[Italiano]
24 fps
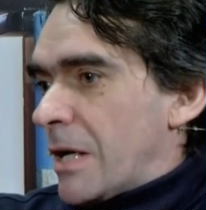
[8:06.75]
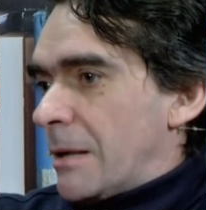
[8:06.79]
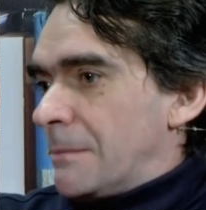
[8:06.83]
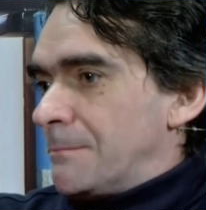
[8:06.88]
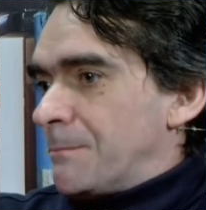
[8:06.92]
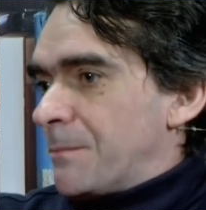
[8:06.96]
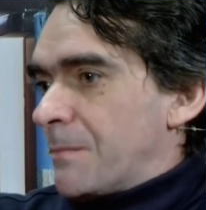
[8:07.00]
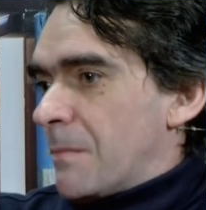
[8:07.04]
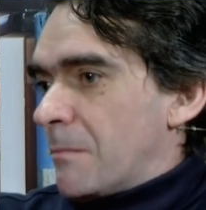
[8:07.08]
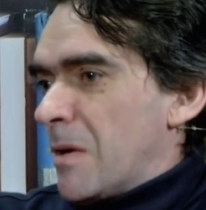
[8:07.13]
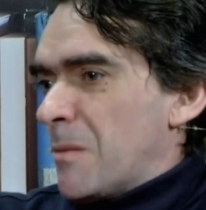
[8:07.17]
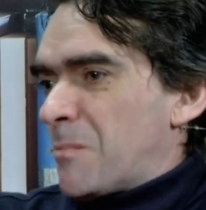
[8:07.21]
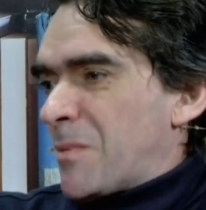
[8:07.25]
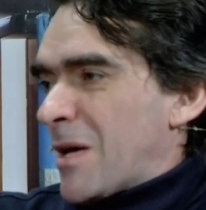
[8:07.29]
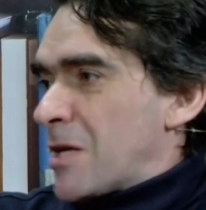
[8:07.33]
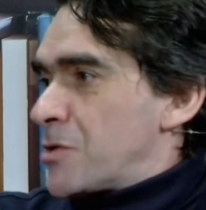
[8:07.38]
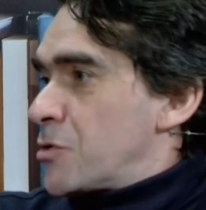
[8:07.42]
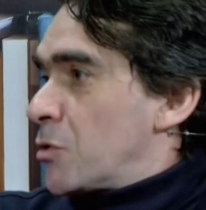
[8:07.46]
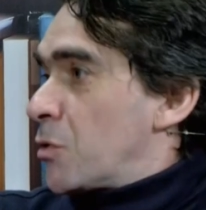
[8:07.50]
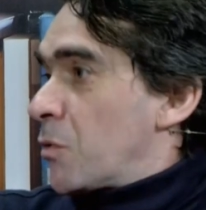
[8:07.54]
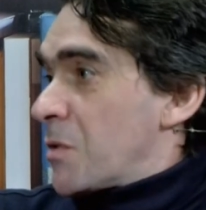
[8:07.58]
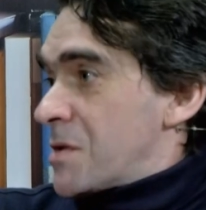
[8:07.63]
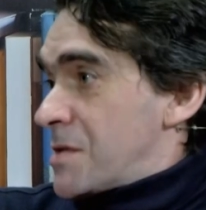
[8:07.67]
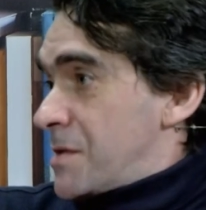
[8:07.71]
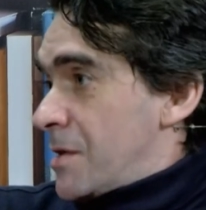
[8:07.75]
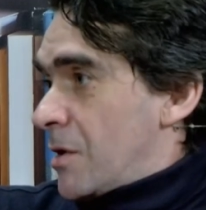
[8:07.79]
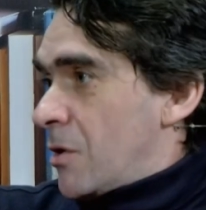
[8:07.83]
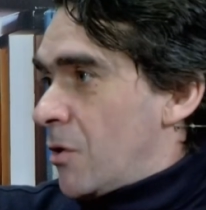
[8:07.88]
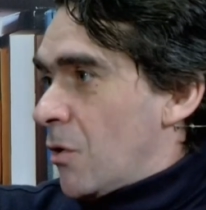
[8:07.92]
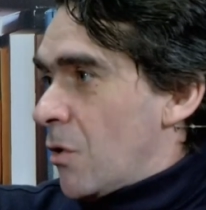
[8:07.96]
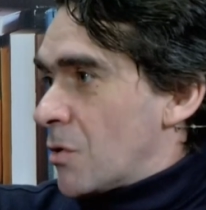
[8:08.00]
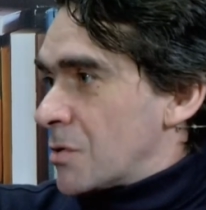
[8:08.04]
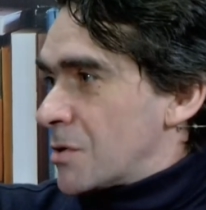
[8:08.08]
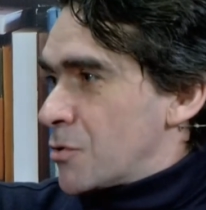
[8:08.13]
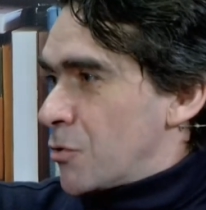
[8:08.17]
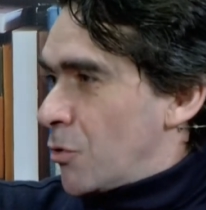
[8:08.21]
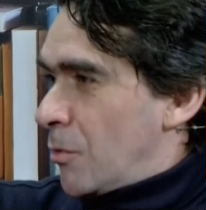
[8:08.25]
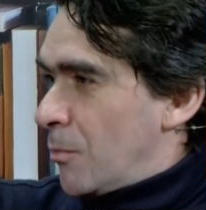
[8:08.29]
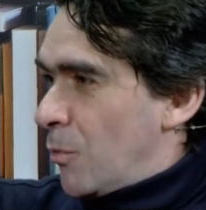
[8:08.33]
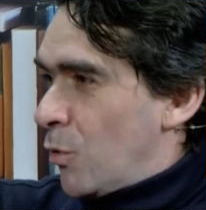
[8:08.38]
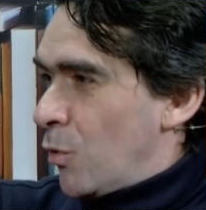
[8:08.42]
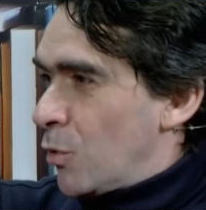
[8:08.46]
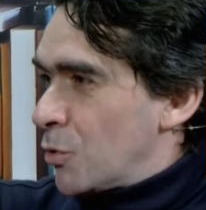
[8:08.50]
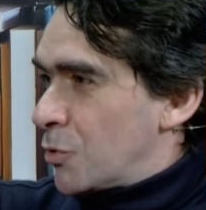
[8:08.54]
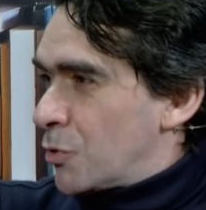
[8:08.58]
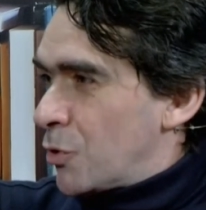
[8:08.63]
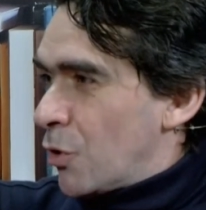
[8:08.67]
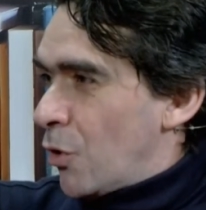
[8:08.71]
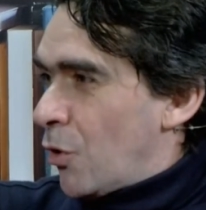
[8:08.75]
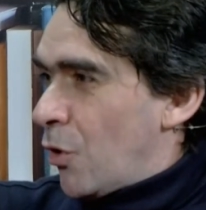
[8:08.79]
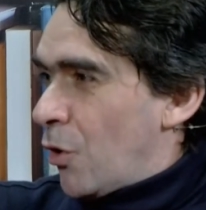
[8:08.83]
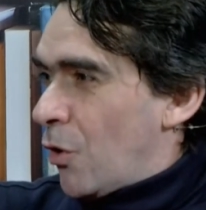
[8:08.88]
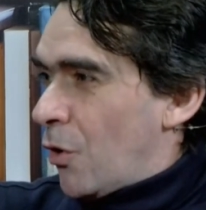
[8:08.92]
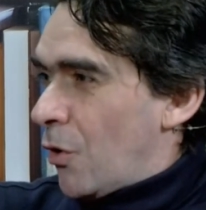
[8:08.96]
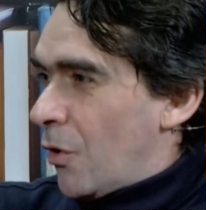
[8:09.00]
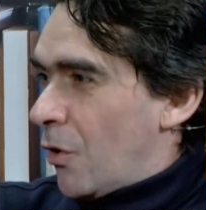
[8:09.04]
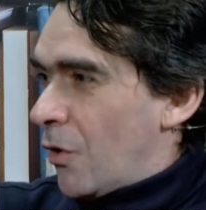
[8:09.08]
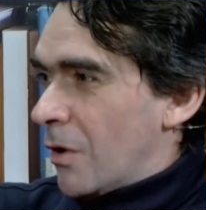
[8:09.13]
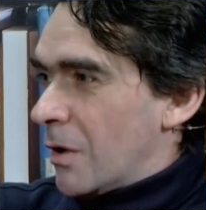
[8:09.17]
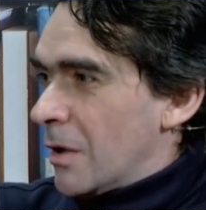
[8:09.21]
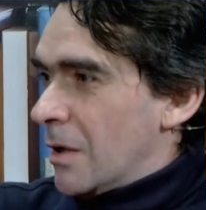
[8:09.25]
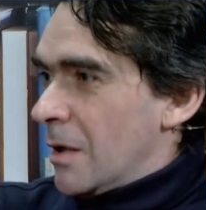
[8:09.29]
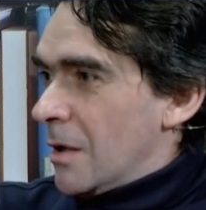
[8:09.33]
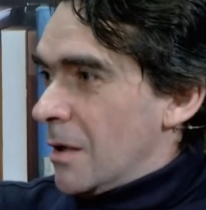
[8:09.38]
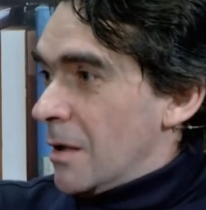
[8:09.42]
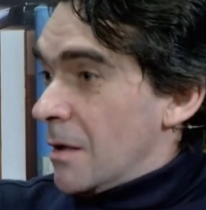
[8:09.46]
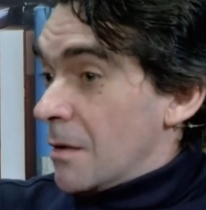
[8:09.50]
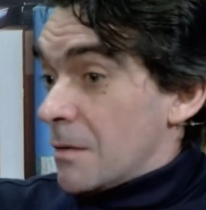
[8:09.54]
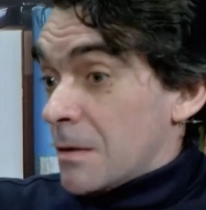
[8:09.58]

a me piacciono queste cose, sono molto...